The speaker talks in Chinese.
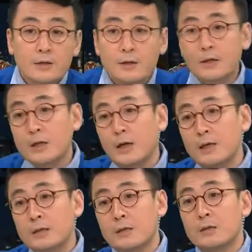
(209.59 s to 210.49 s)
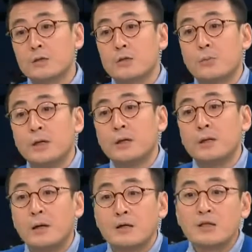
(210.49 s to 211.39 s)
你可以看看这个照片
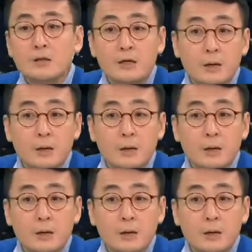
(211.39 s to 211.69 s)
呐，惊